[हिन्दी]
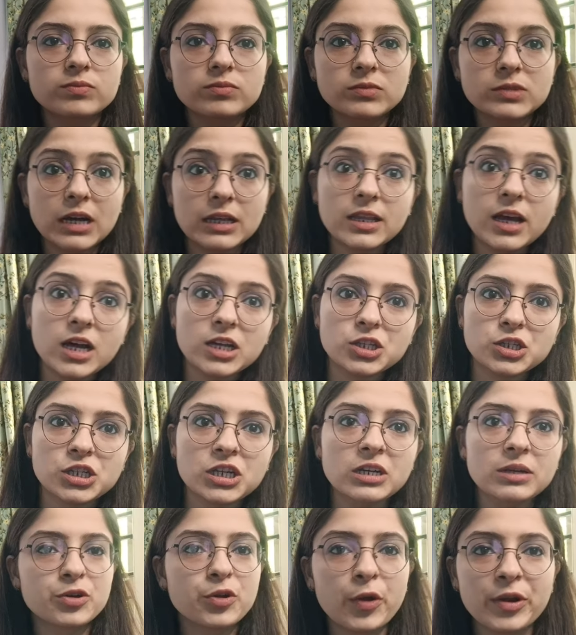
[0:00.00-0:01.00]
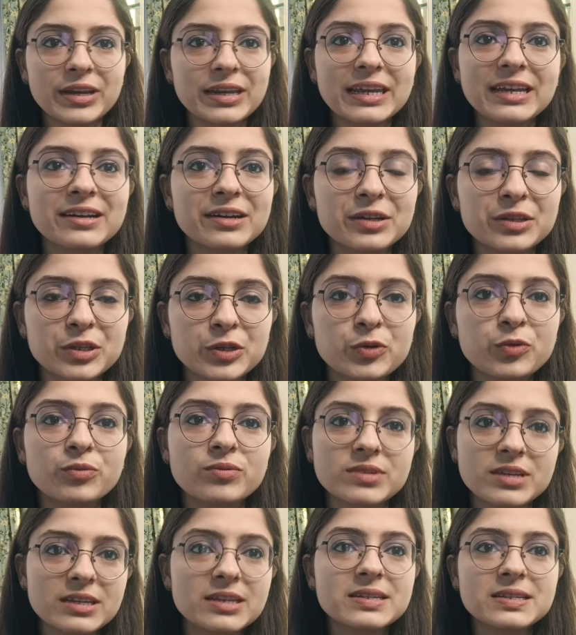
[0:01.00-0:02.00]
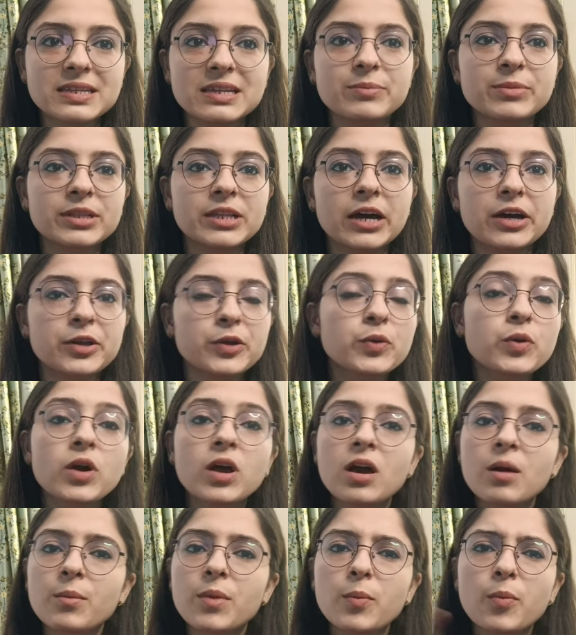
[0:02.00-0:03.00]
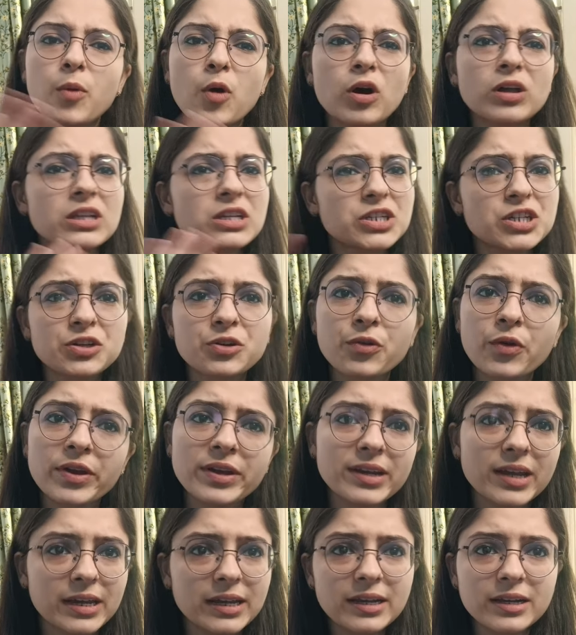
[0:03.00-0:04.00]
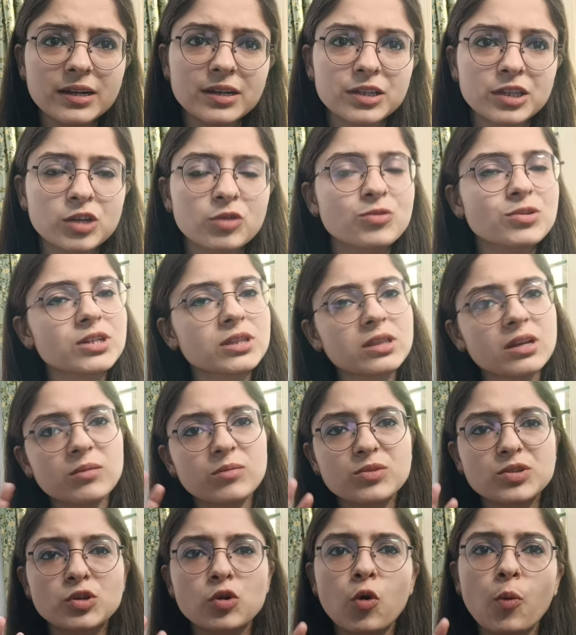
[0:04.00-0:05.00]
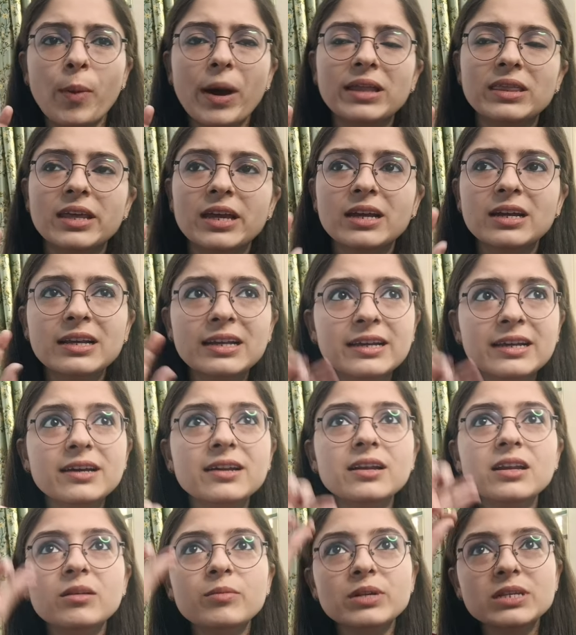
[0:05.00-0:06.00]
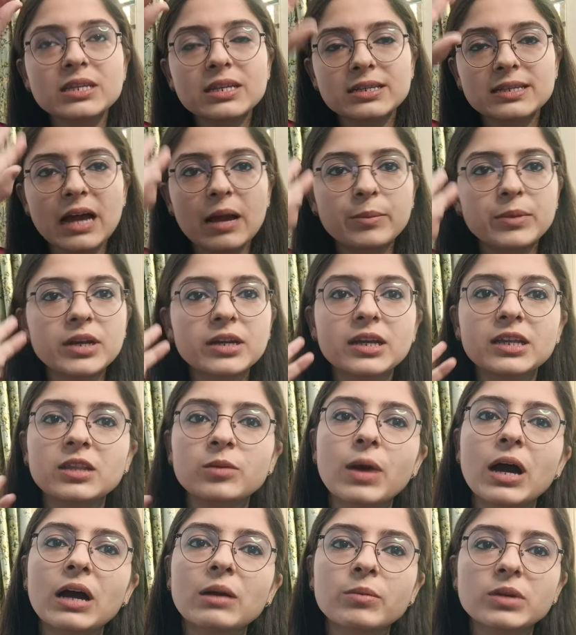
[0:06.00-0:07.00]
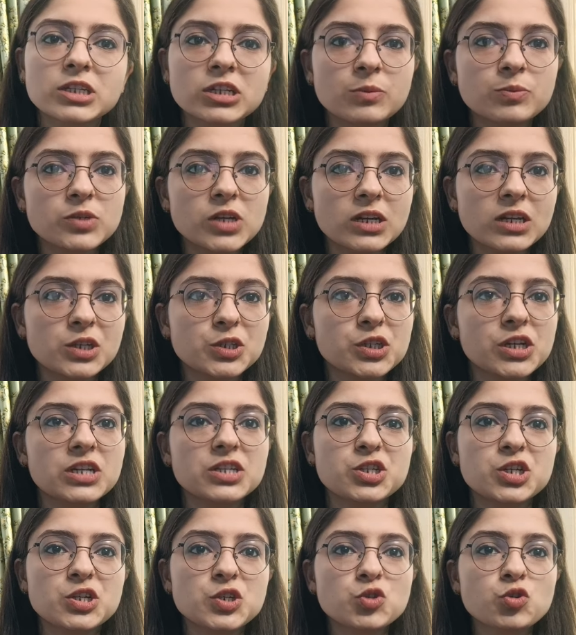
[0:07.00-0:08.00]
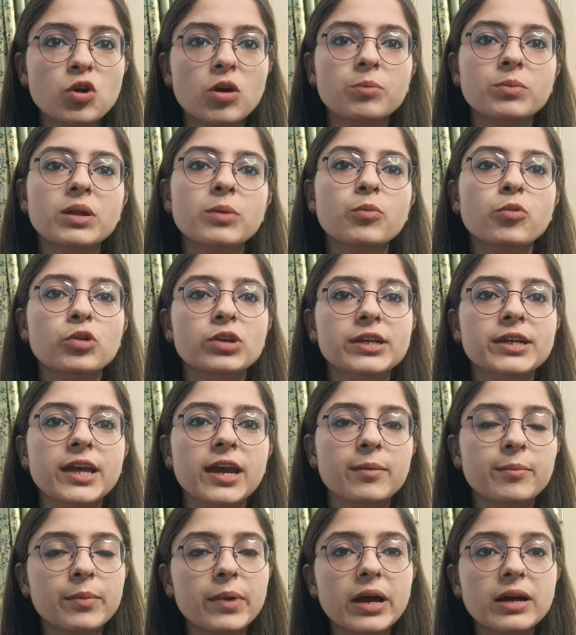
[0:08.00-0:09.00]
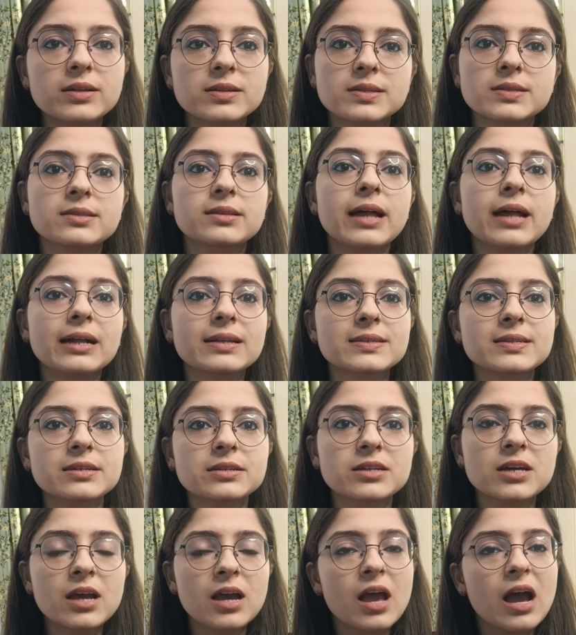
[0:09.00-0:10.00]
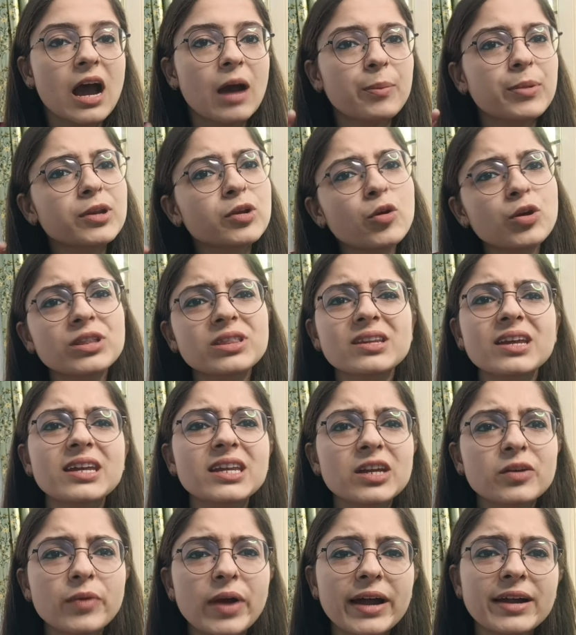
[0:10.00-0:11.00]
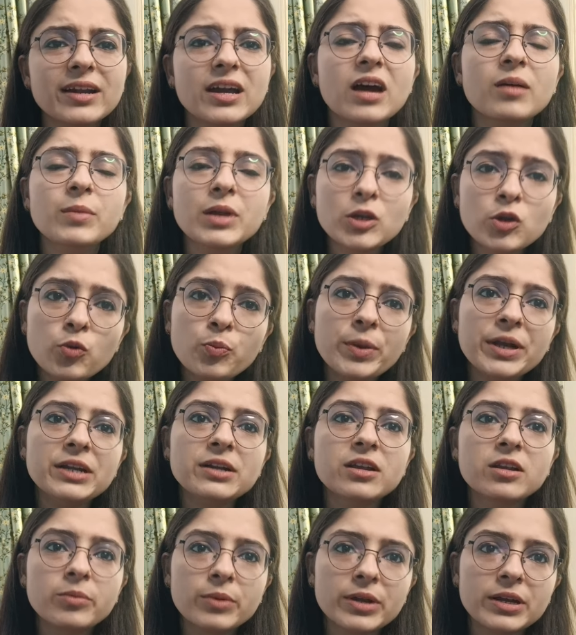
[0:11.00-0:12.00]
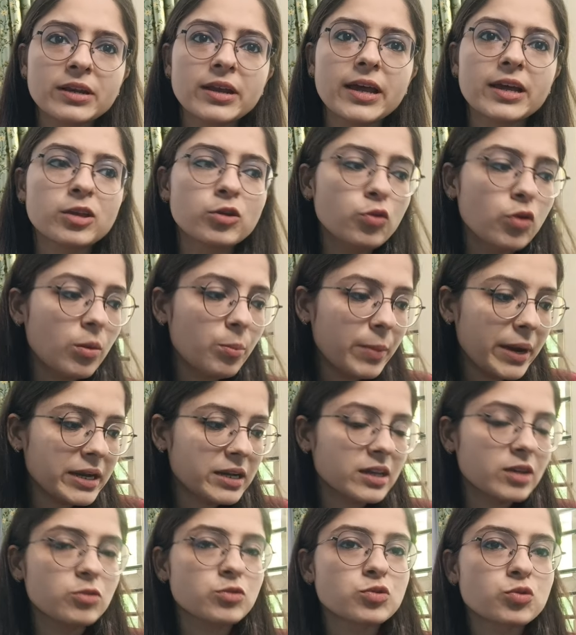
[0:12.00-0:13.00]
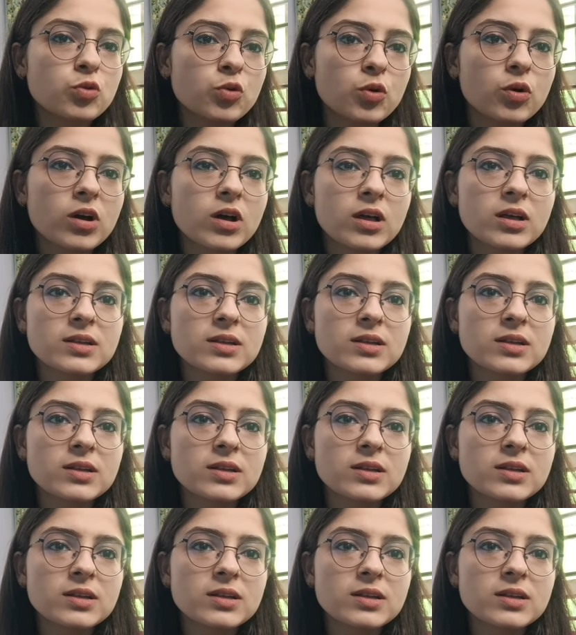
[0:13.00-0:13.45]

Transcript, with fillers: ज़्यादा अच्छी ड्राइंग नहीं करती हूँ सीरियसली बता रही हूँ मैं बहुत अच्छी ड्राइंग नहीं करती हूँ जितना मुझसे हो पाता है क्लियरली बस एग्जामिनर के दिमाग में छप जानी चाहिए चीज़ जो हमने बोली है बस दैट्स इट अपन को इतना ही रिक्वायर्ड है हमें क्यों पेंटर बनना है क्यों हम बैठ के उसको